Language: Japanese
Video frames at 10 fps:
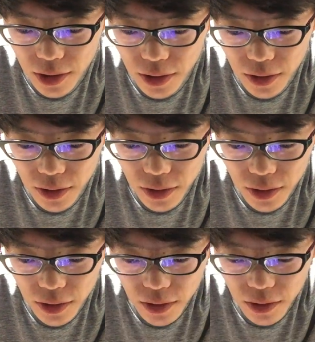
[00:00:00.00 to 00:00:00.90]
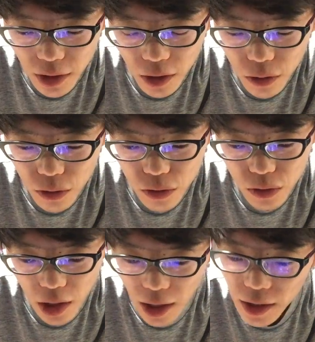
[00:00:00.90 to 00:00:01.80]
うーん、結構、
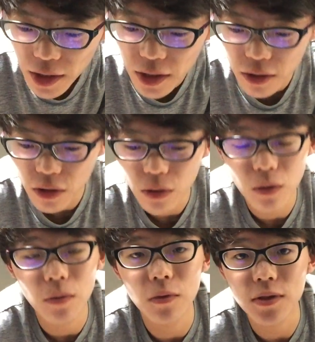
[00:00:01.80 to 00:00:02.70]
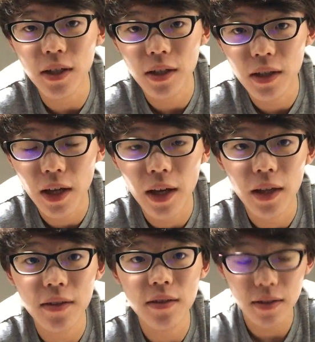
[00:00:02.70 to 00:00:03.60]
いや、かなりね、今日もさ、
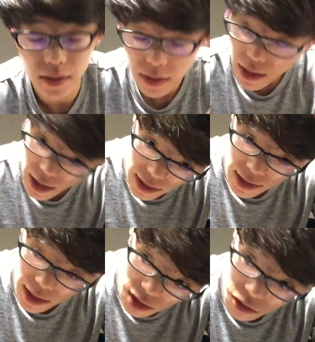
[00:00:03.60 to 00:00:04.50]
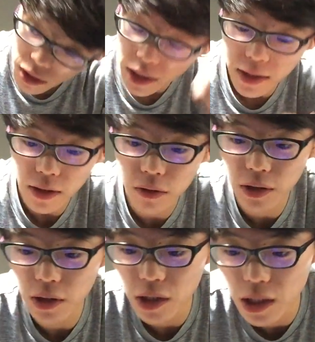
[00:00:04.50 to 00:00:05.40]
えー、先々週ぐらい行った
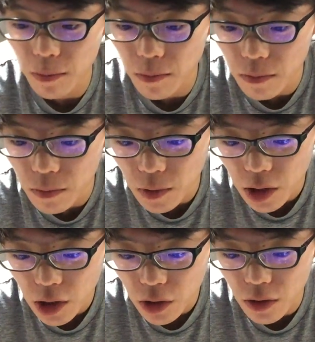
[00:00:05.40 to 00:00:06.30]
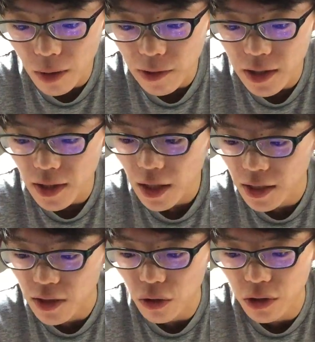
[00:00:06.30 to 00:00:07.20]
時に比べてさら
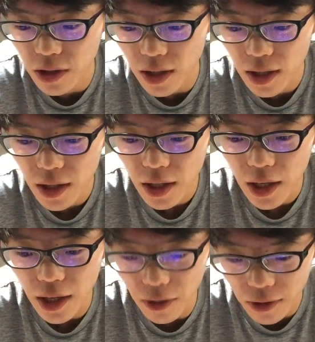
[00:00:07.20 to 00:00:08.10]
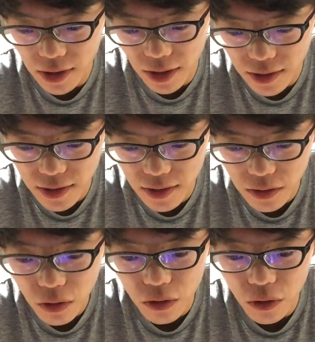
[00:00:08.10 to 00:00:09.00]
に調子が良、えー、かったです。
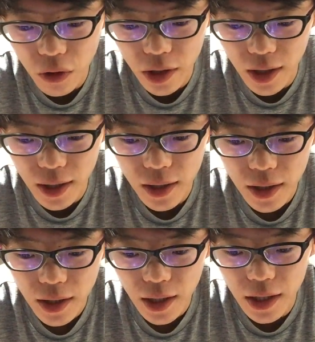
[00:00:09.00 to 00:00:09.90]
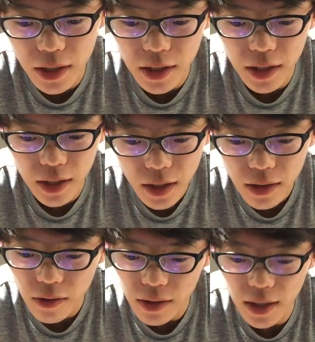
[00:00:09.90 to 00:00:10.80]
すごく声がえ出ていた
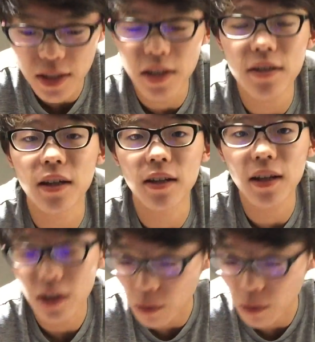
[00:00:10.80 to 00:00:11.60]
なっていうか出しやすかったなっ